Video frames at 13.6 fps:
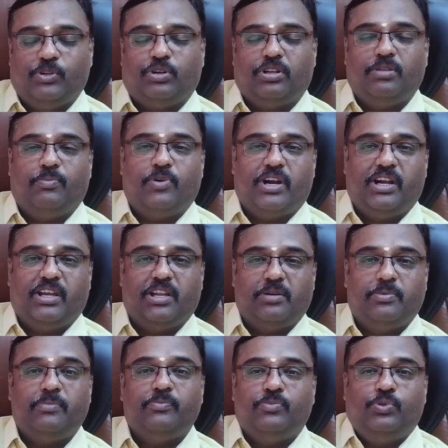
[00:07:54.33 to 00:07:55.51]
நம்ம தொடர்ந்து போராட்டிகிட்டே
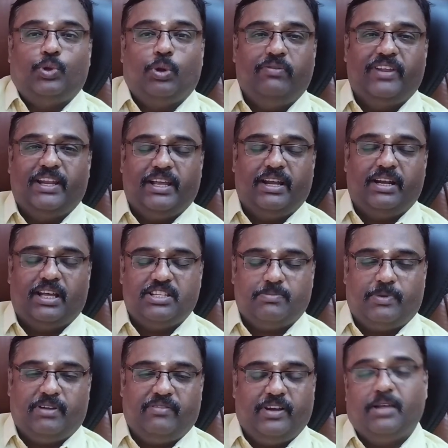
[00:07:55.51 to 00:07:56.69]
இருப்போம் தோல்விகளை கண்டு
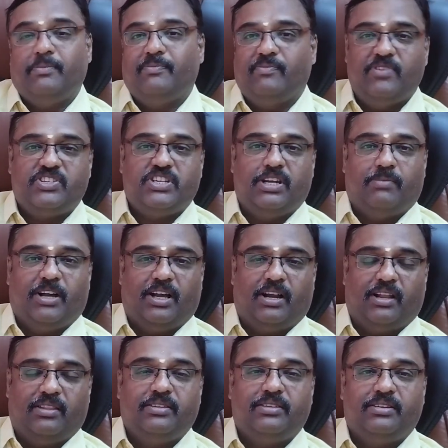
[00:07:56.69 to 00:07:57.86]
அச்சப்பட வேண்டாம் வெற்றி
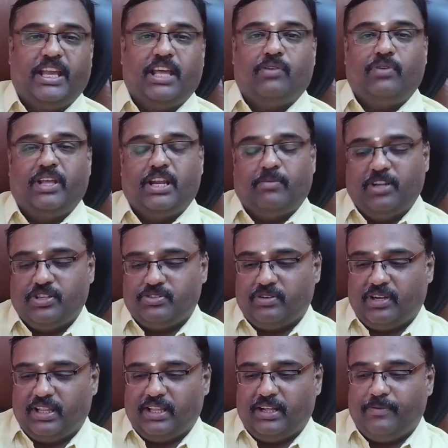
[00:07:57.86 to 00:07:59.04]
நமக்கானது ஜே கே ரவுலிங் நம்மளுக்கு
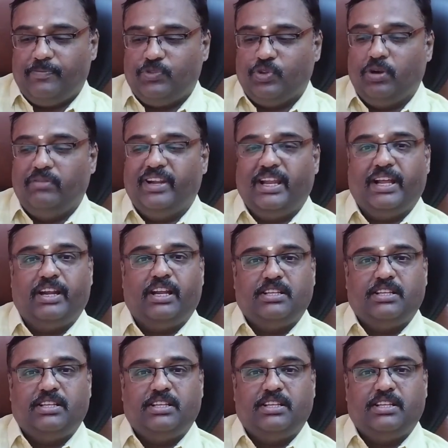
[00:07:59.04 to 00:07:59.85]
சொன்னது தான் தோல்விகளை